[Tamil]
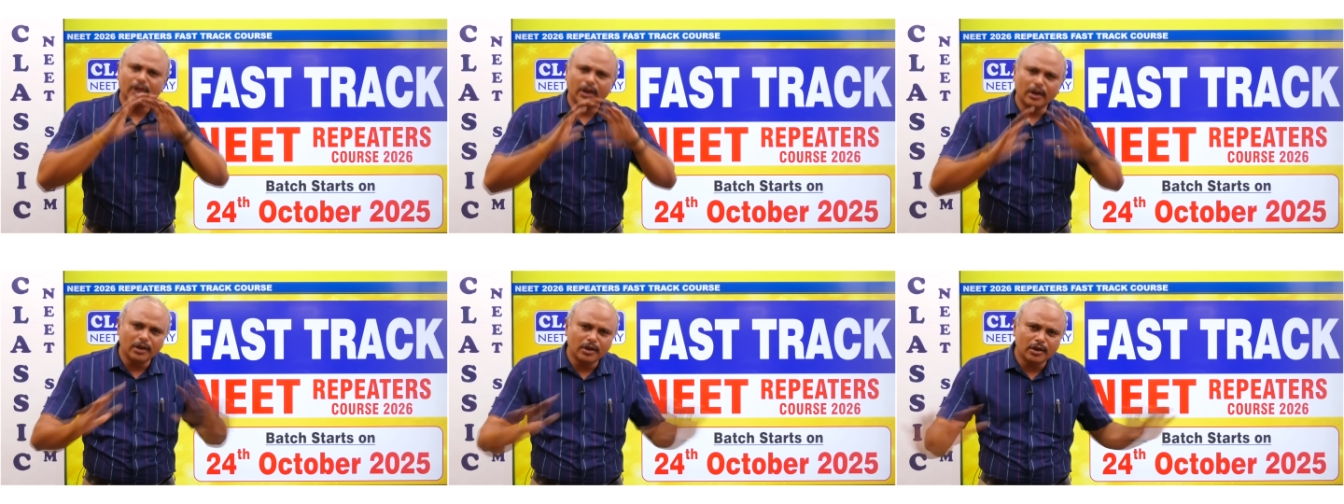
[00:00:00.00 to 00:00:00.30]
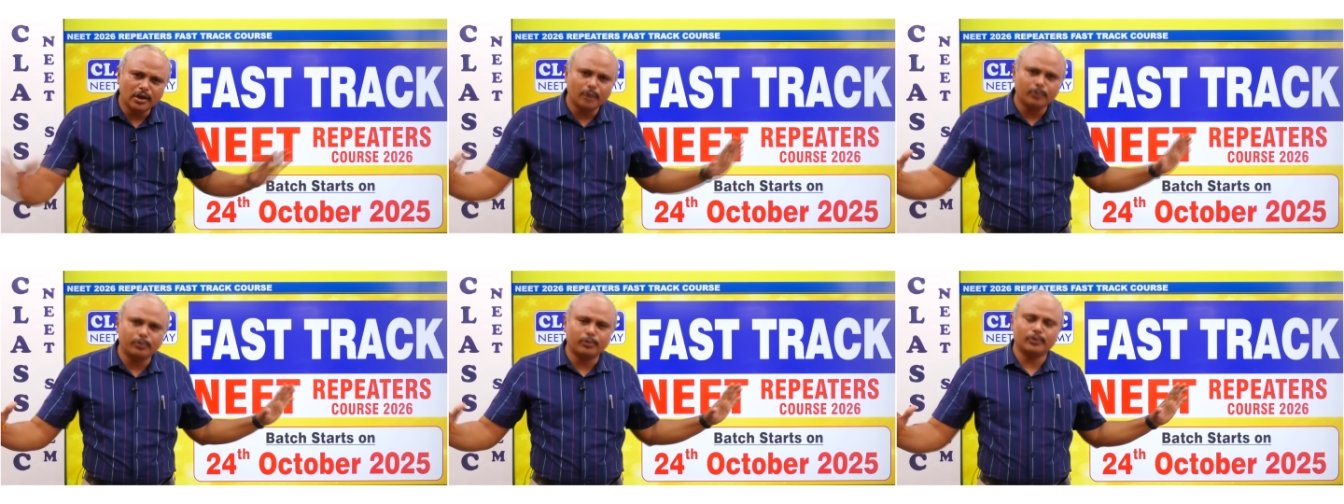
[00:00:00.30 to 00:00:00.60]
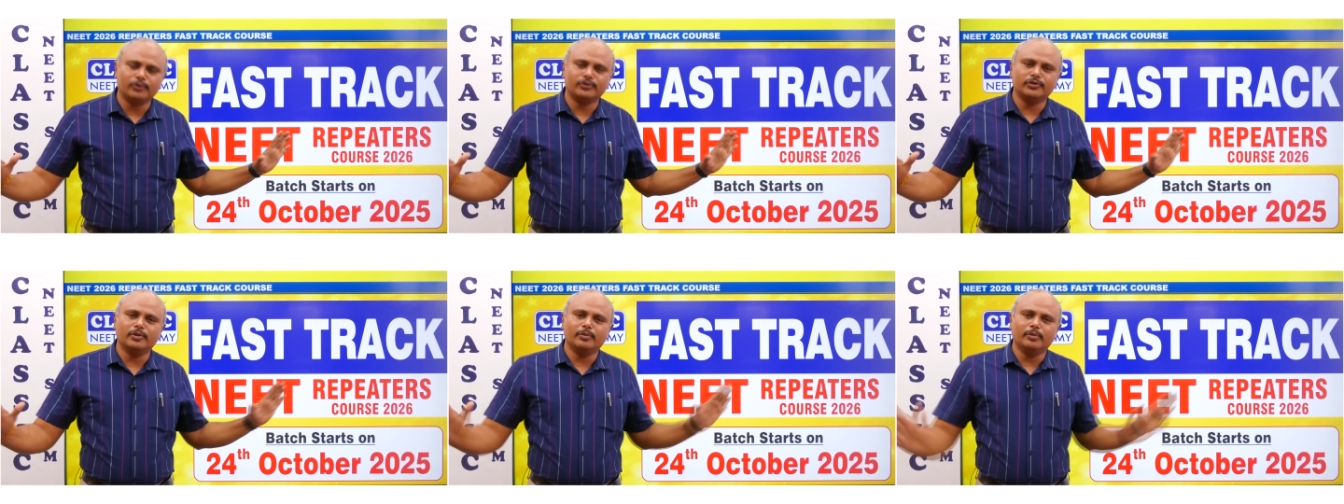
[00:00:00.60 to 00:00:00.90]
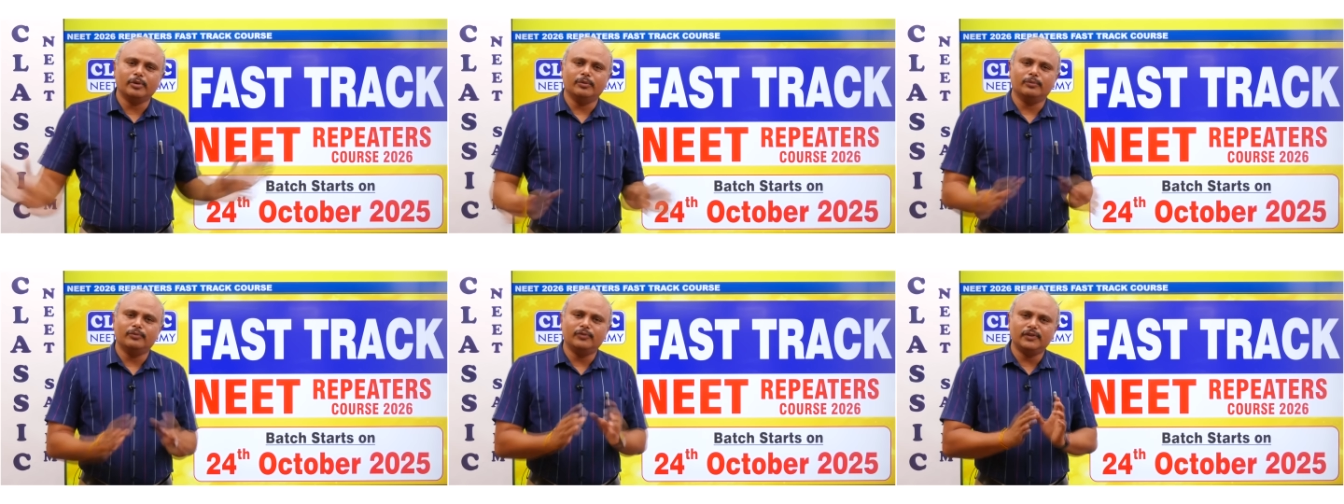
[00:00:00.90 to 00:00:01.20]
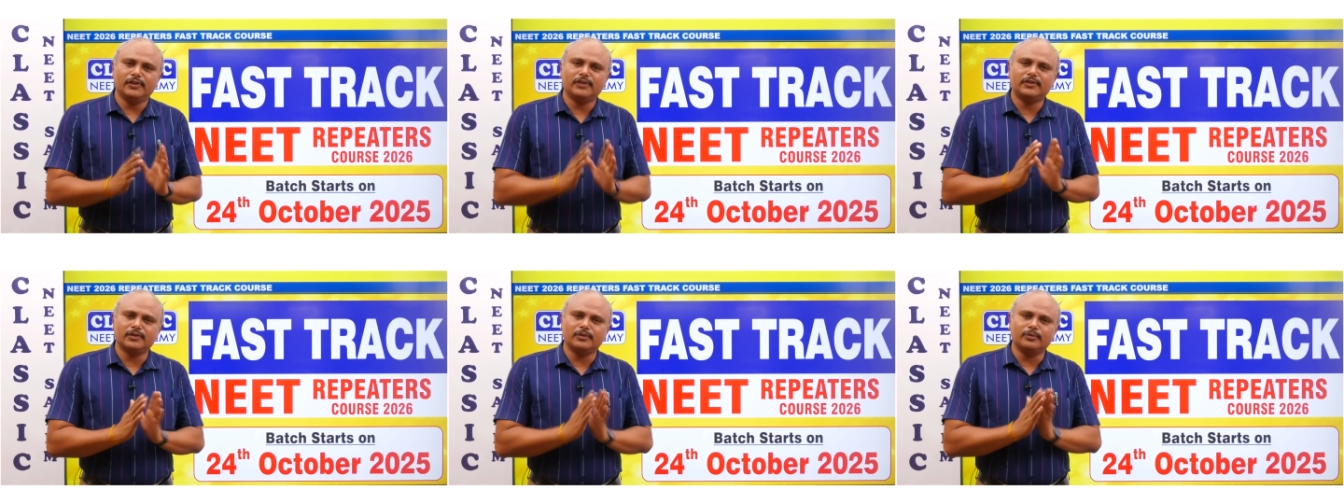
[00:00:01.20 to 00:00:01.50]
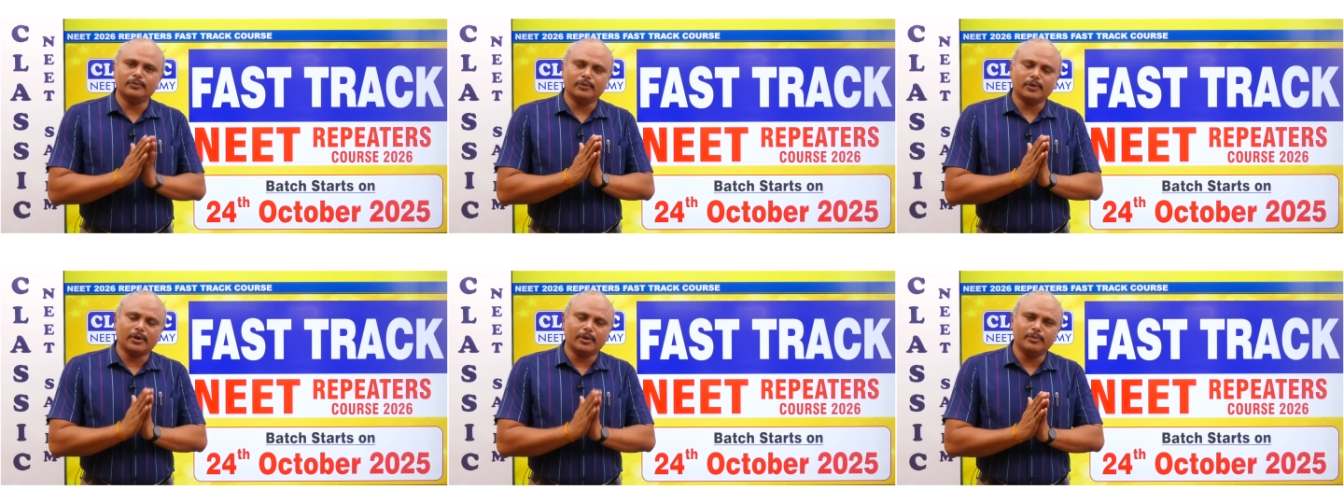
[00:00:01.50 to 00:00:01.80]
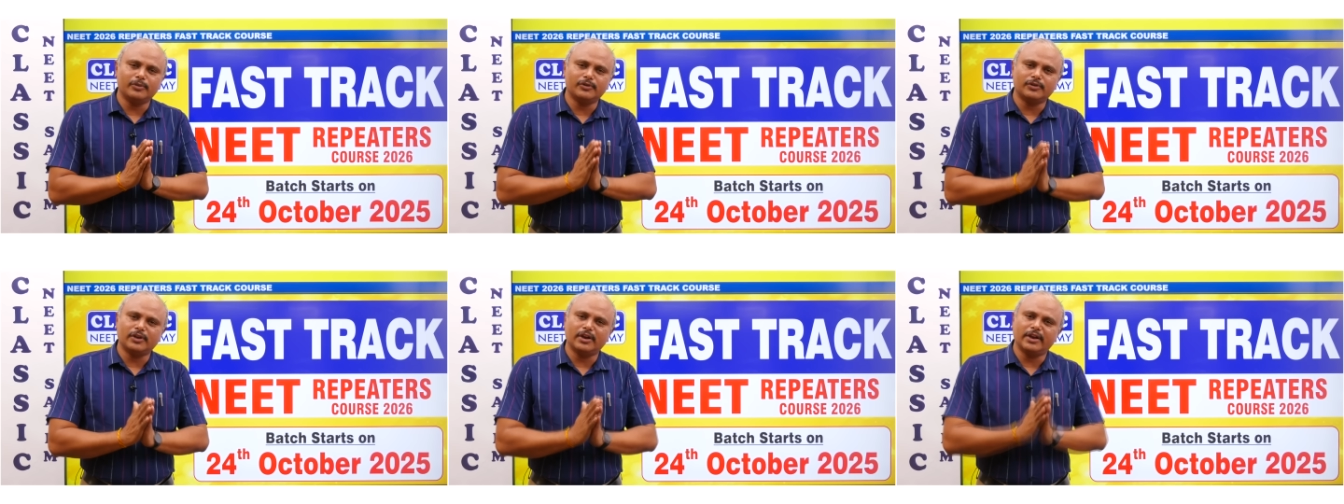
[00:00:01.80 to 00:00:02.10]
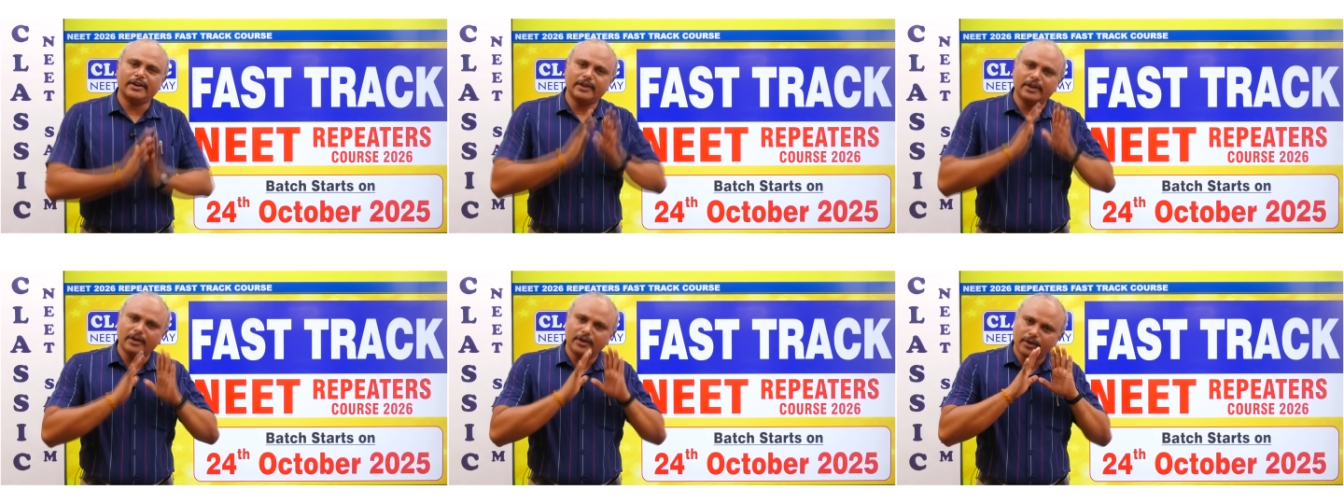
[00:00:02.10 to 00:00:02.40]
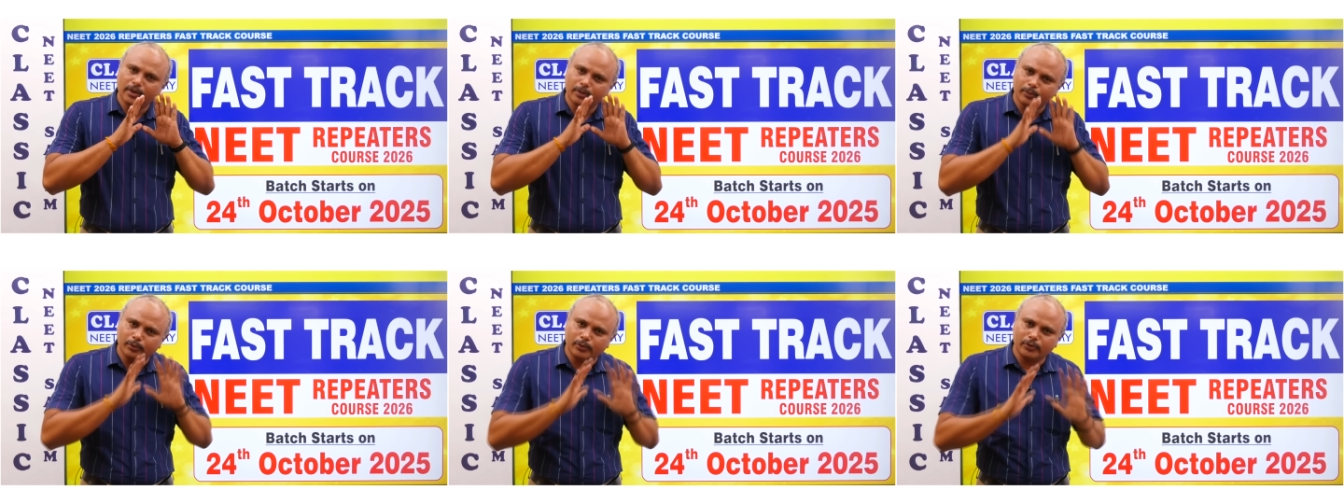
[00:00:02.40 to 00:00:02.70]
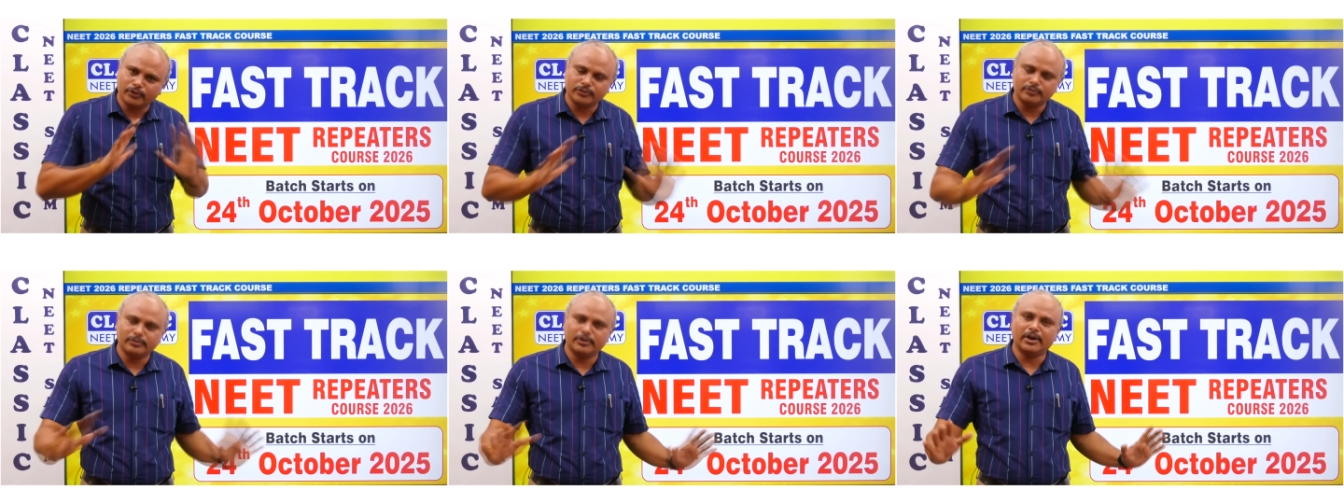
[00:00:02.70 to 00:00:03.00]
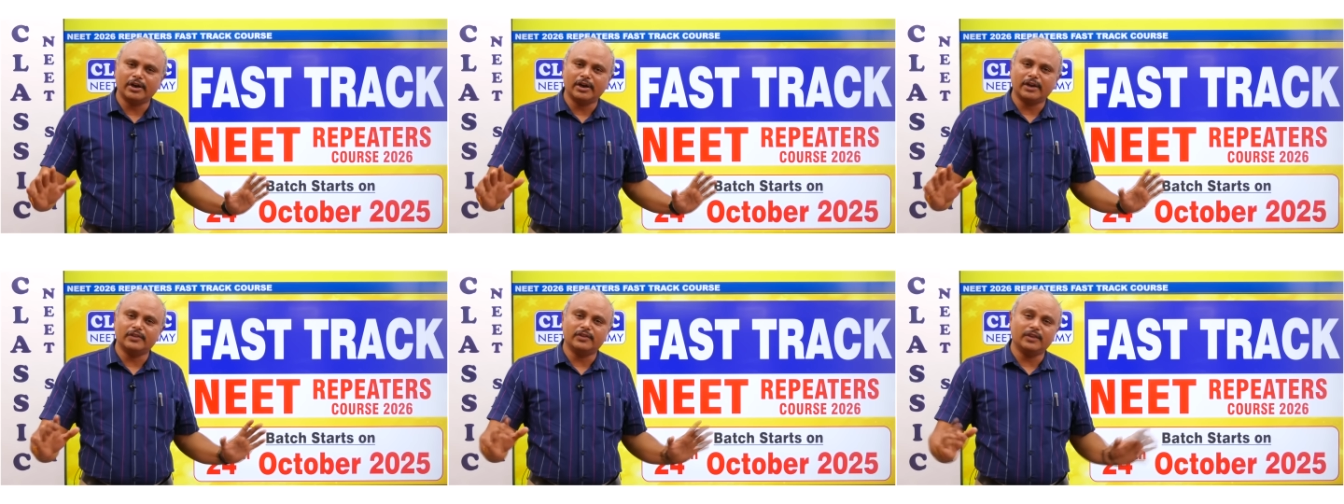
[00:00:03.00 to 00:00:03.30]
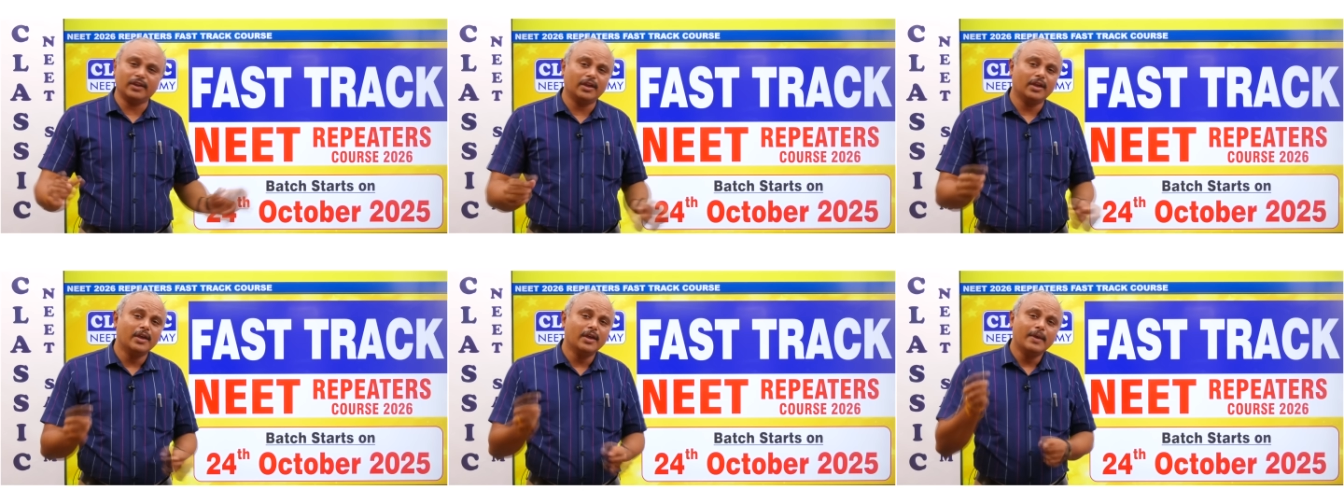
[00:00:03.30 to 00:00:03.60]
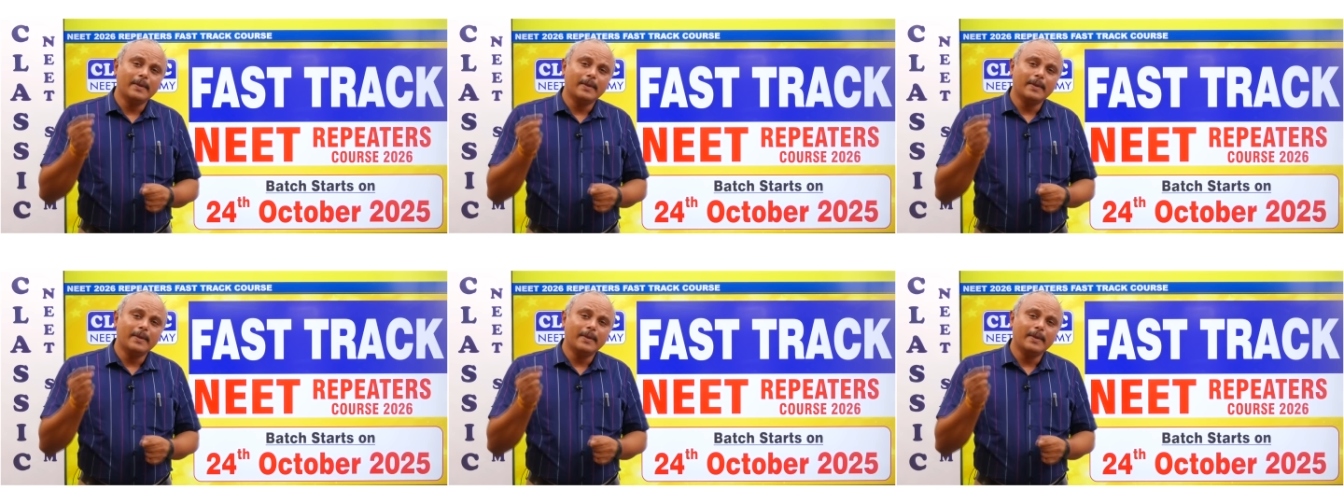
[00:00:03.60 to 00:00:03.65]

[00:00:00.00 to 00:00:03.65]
எல்லா போர்ஷனுமே ஃபிசிக்ஸ் அண்ட் கெமிஸ்ட்ரியில் எல்லா போர்ஷனுமே நடத்தி